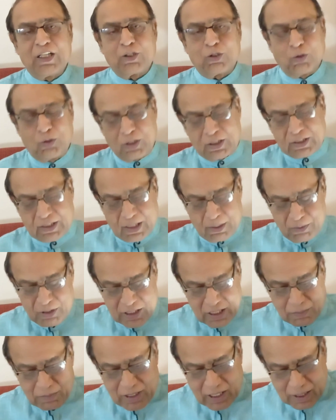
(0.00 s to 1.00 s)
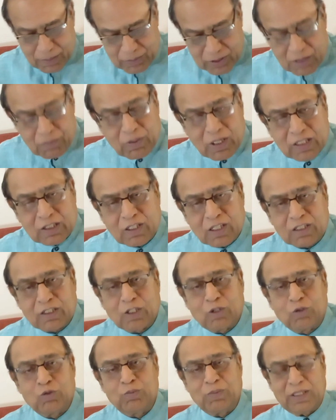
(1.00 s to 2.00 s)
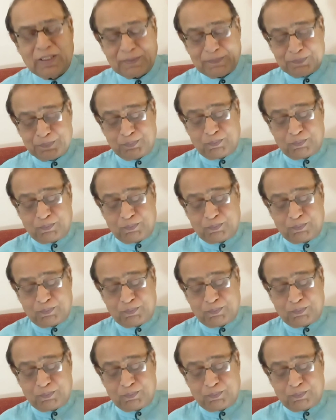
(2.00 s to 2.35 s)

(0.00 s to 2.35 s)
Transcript: तो इसके विषय में आपसे बात करता हूँ मैं